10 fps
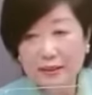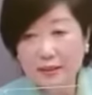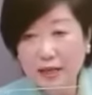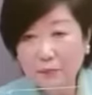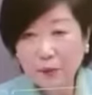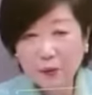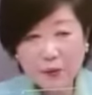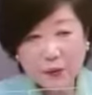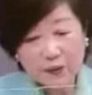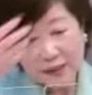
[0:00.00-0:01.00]
3
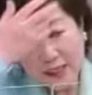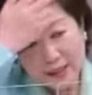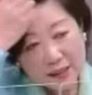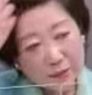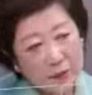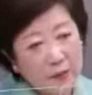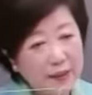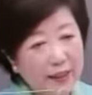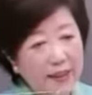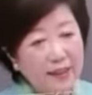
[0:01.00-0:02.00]
本の再質問を
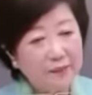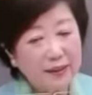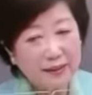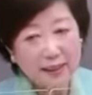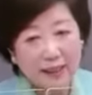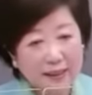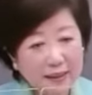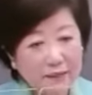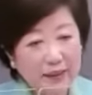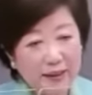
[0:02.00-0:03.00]
いただきましたが、
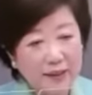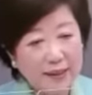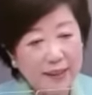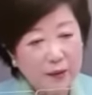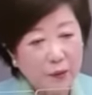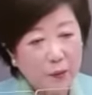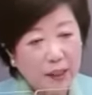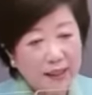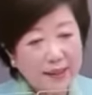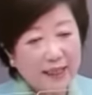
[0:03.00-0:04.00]
すべてすでにお
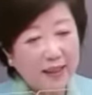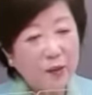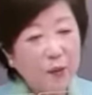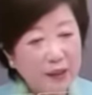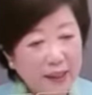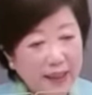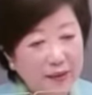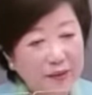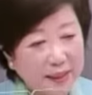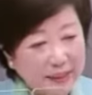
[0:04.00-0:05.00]
答えした通りで
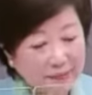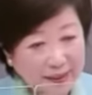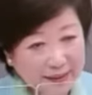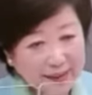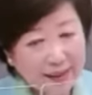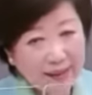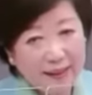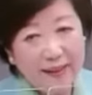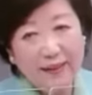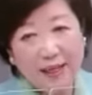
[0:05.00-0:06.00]
ございます。
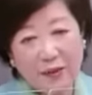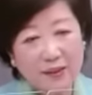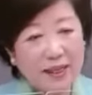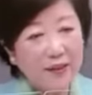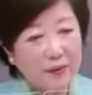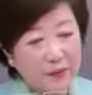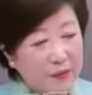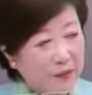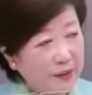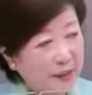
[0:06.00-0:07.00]
なお、最後
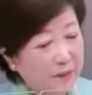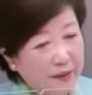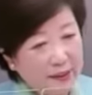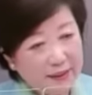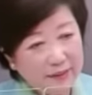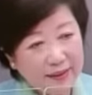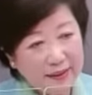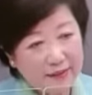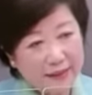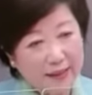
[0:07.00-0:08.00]
のご質問につきまし
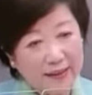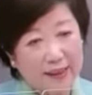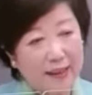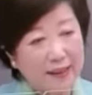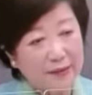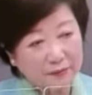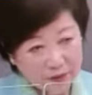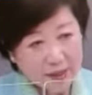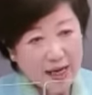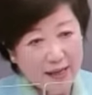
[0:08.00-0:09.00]
ては、あ
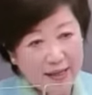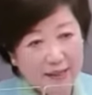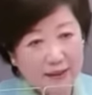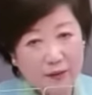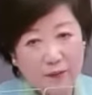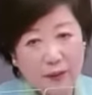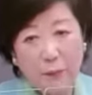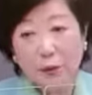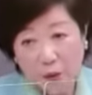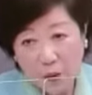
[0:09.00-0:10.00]
プス派。これは
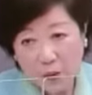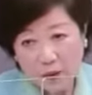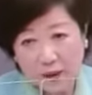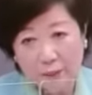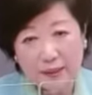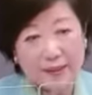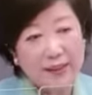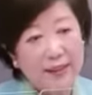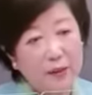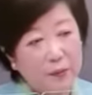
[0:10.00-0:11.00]
文語と言います
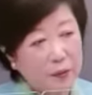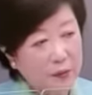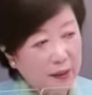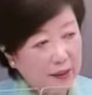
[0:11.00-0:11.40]
けれどもそれに